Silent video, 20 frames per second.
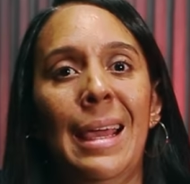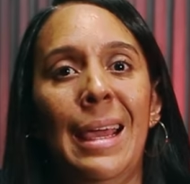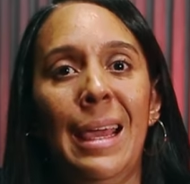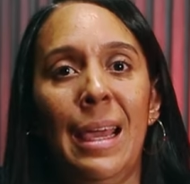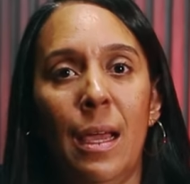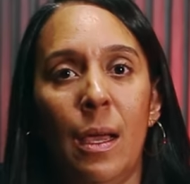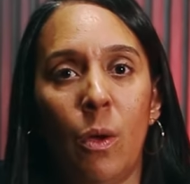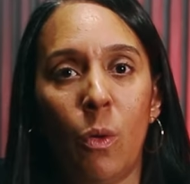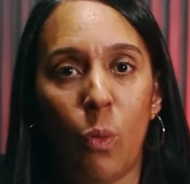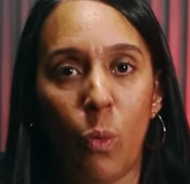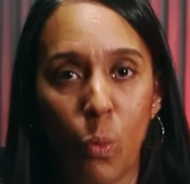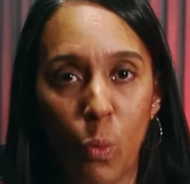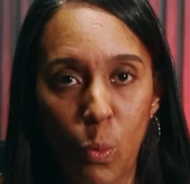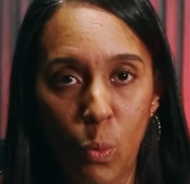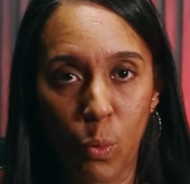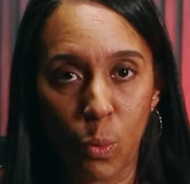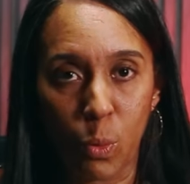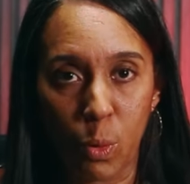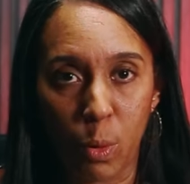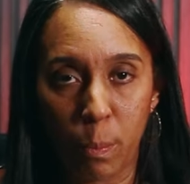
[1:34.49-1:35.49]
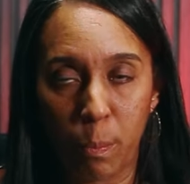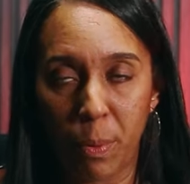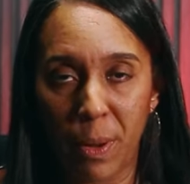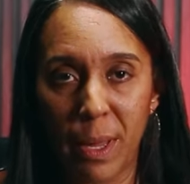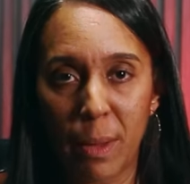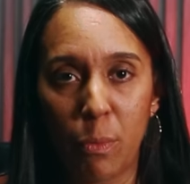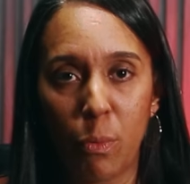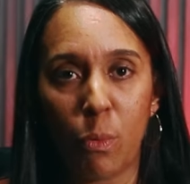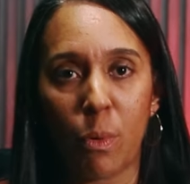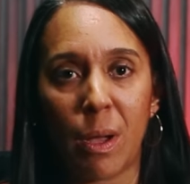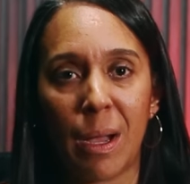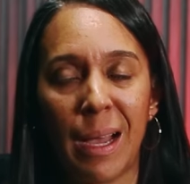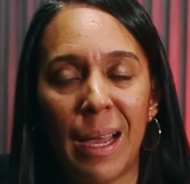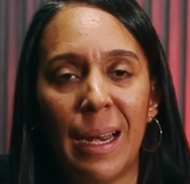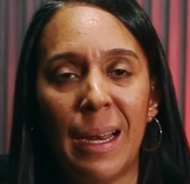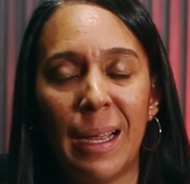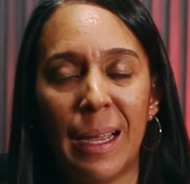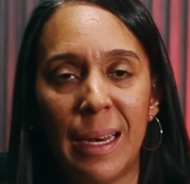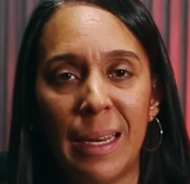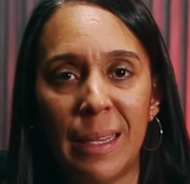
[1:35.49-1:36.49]
en Google, lo puede
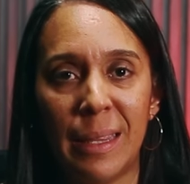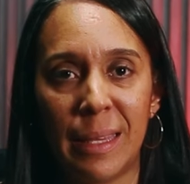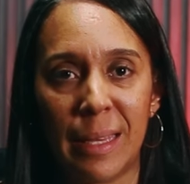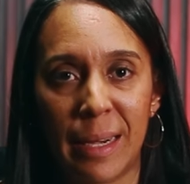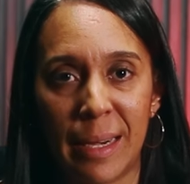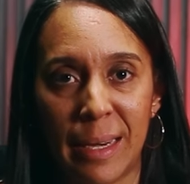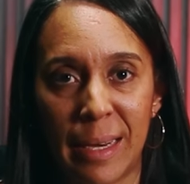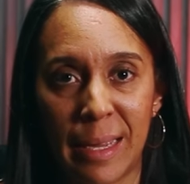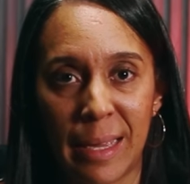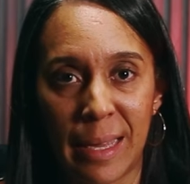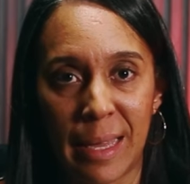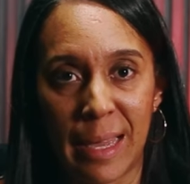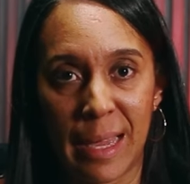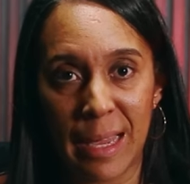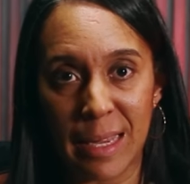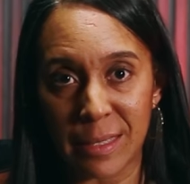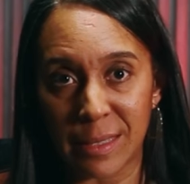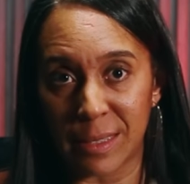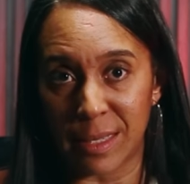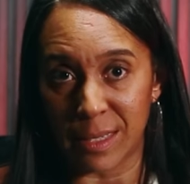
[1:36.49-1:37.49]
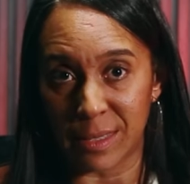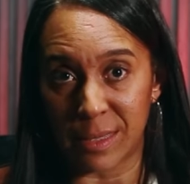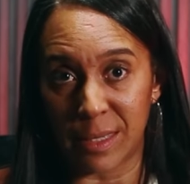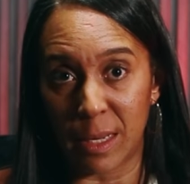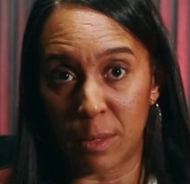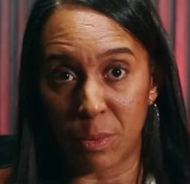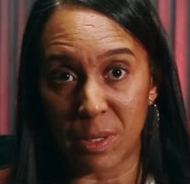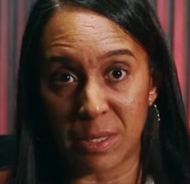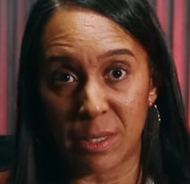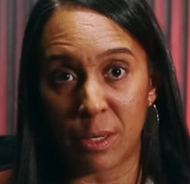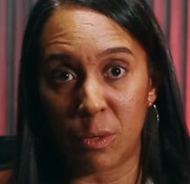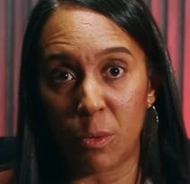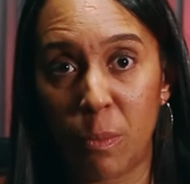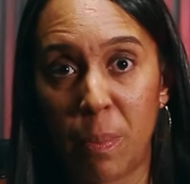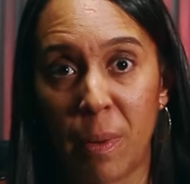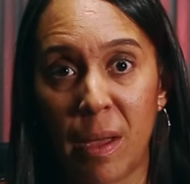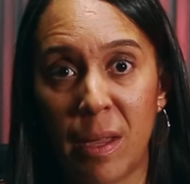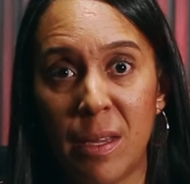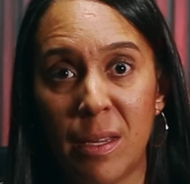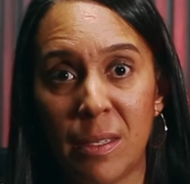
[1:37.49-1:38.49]
buscar en el Internet, es desde el vecino
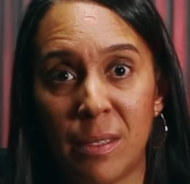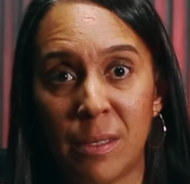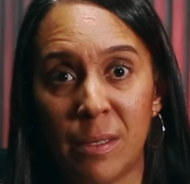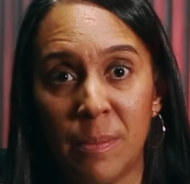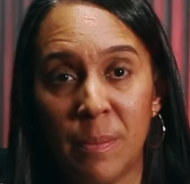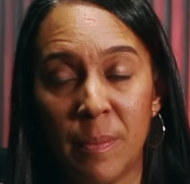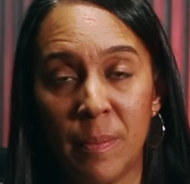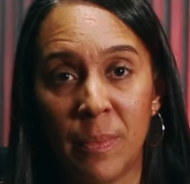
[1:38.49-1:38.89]
país.